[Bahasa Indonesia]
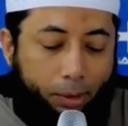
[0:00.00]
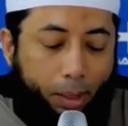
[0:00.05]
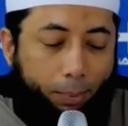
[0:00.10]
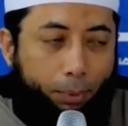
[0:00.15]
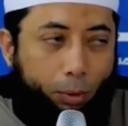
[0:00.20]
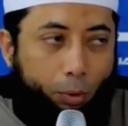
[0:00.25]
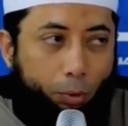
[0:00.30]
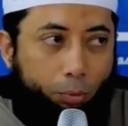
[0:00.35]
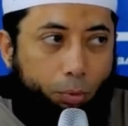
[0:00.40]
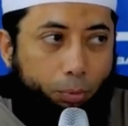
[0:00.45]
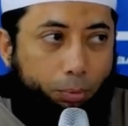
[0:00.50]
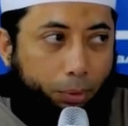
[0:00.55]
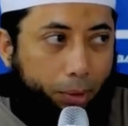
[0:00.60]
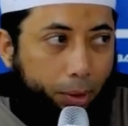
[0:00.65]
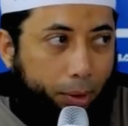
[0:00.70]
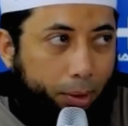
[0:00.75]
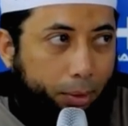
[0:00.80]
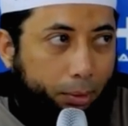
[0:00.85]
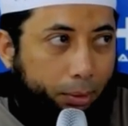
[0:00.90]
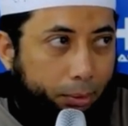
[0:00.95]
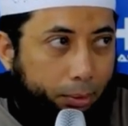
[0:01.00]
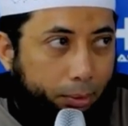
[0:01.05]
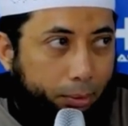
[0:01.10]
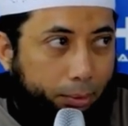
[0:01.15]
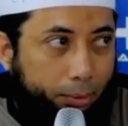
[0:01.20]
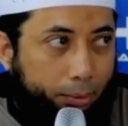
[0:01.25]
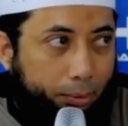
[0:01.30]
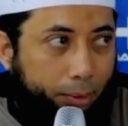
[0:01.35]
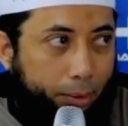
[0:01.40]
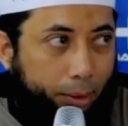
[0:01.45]
Tapi umumnya
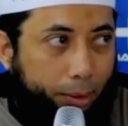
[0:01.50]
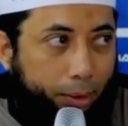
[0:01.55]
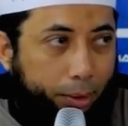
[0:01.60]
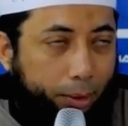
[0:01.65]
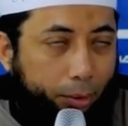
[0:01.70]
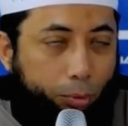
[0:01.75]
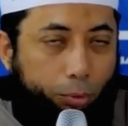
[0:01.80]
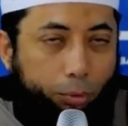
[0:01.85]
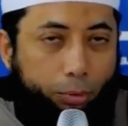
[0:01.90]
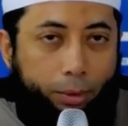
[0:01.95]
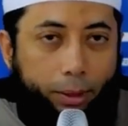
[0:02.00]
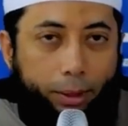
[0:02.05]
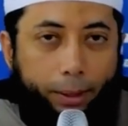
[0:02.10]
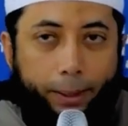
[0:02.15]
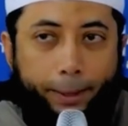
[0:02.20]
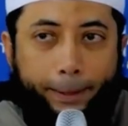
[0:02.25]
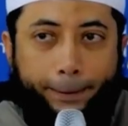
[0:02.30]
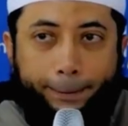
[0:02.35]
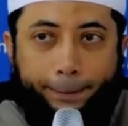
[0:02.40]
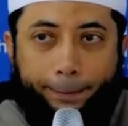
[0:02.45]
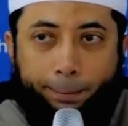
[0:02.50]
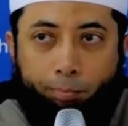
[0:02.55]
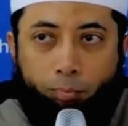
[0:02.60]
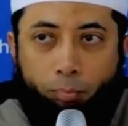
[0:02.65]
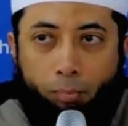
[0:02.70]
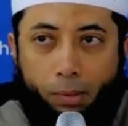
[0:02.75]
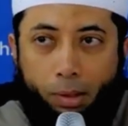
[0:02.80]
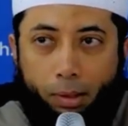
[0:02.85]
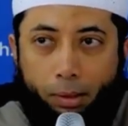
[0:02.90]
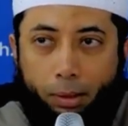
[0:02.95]
ya, itu
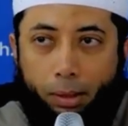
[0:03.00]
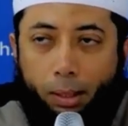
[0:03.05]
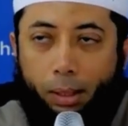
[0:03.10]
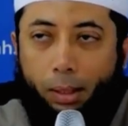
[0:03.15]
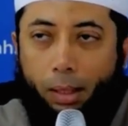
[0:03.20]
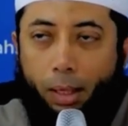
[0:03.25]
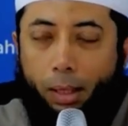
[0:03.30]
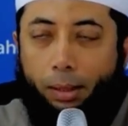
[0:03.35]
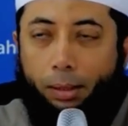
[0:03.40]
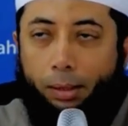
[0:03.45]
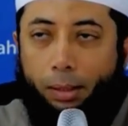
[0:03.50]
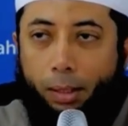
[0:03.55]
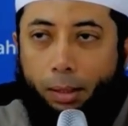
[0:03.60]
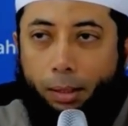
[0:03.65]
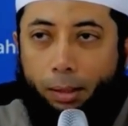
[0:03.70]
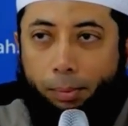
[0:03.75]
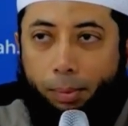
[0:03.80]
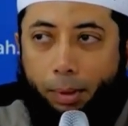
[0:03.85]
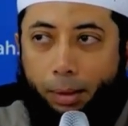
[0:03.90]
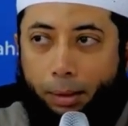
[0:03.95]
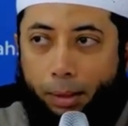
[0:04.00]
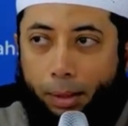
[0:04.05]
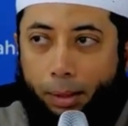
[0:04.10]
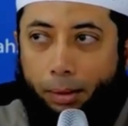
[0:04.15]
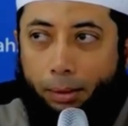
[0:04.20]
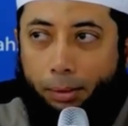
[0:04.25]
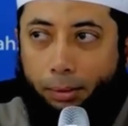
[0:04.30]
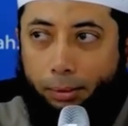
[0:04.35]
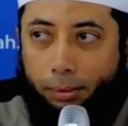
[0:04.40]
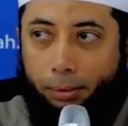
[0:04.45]
dinilai
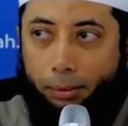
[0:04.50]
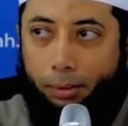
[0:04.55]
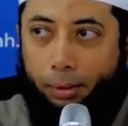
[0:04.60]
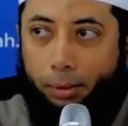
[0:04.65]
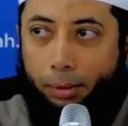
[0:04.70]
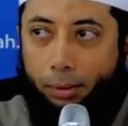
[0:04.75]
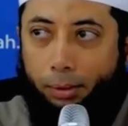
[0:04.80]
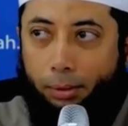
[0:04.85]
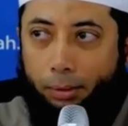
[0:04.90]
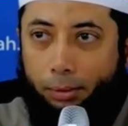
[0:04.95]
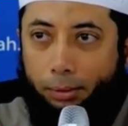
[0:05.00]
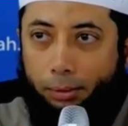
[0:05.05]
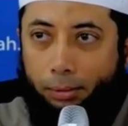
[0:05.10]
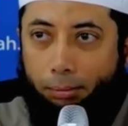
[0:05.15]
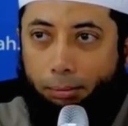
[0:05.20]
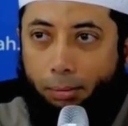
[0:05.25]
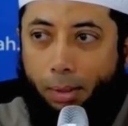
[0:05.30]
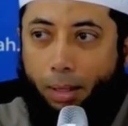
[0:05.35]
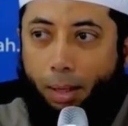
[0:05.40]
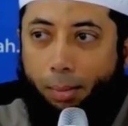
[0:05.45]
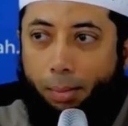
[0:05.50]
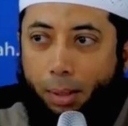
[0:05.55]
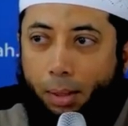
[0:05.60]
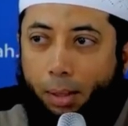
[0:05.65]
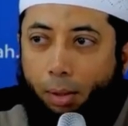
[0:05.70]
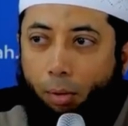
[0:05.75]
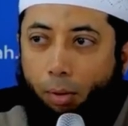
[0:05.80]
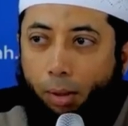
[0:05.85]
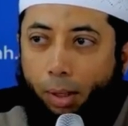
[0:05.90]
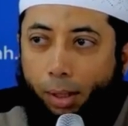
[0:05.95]
daripada eh,
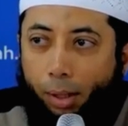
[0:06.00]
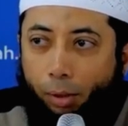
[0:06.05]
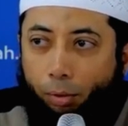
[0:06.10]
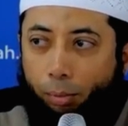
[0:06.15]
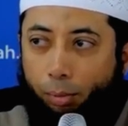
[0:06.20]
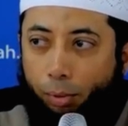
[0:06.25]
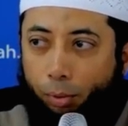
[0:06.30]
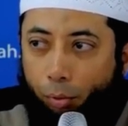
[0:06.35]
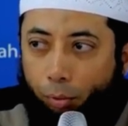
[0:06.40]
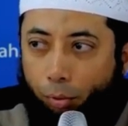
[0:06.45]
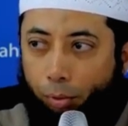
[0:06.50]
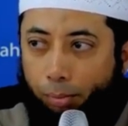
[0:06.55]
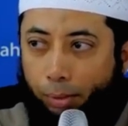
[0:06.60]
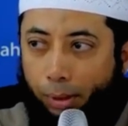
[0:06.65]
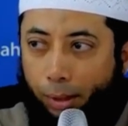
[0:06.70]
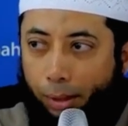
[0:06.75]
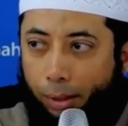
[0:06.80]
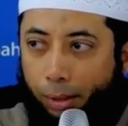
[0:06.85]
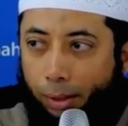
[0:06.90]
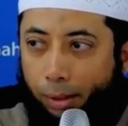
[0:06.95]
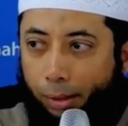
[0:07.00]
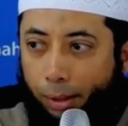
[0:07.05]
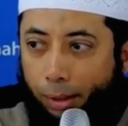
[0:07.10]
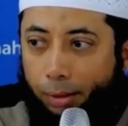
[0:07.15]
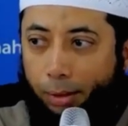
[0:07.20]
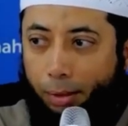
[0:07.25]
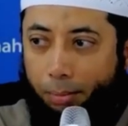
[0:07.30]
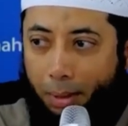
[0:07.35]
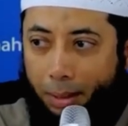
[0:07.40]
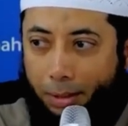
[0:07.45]
bagaimana orang itu menutup dirinya
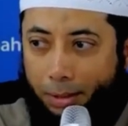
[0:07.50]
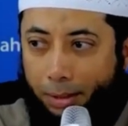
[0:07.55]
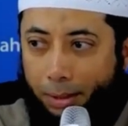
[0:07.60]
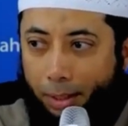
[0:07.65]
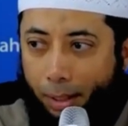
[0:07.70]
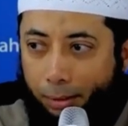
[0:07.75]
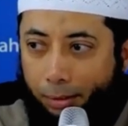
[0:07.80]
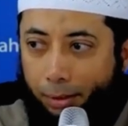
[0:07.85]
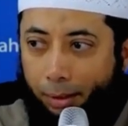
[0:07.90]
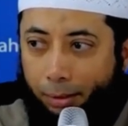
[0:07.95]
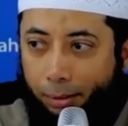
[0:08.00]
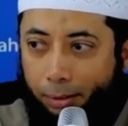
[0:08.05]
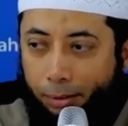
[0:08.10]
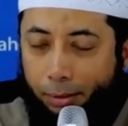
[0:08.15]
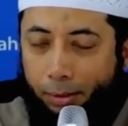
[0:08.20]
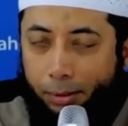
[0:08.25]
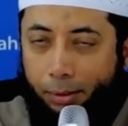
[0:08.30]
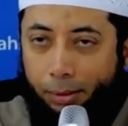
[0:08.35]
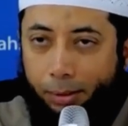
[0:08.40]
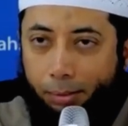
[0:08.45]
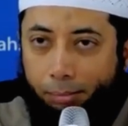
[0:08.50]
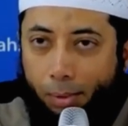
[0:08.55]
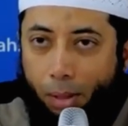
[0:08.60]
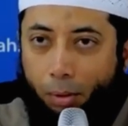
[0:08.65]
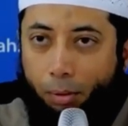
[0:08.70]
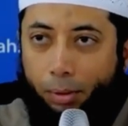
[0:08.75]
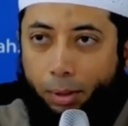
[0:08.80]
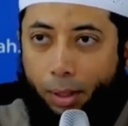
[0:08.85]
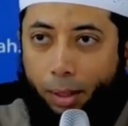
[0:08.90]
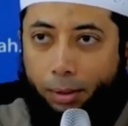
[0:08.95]
dengan kemaksiatan.
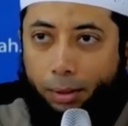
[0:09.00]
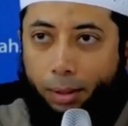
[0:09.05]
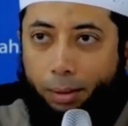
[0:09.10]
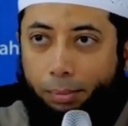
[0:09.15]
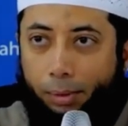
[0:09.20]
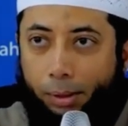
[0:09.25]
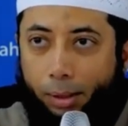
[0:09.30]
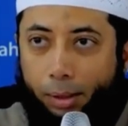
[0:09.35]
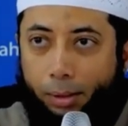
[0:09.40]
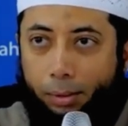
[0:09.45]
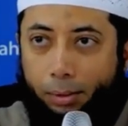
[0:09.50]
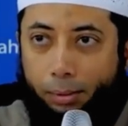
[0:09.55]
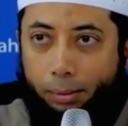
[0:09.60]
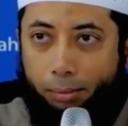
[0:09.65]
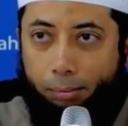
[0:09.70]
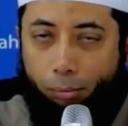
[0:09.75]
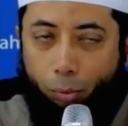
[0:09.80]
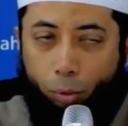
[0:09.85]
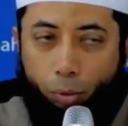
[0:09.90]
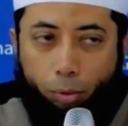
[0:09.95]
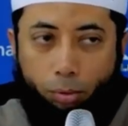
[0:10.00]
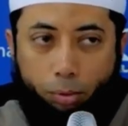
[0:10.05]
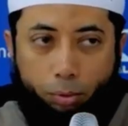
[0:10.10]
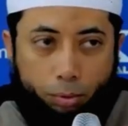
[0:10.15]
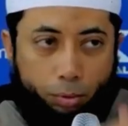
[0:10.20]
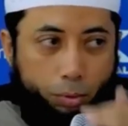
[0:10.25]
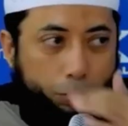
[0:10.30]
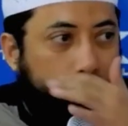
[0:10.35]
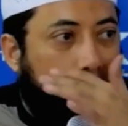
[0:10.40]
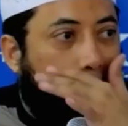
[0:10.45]
Baru dianggap dia
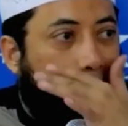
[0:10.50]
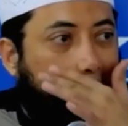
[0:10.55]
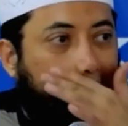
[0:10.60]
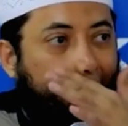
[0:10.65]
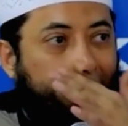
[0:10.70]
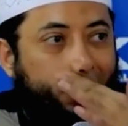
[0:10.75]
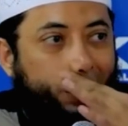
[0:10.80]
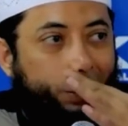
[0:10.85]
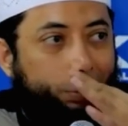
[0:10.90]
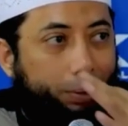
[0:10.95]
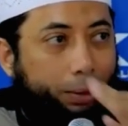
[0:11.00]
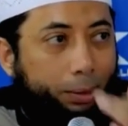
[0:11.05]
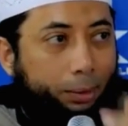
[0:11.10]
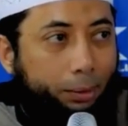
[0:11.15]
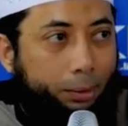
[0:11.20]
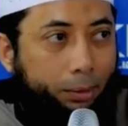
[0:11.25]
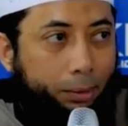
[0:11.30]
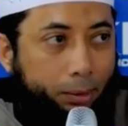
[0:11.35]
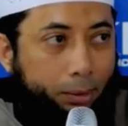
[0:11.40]
buruk, su'ul khatimah.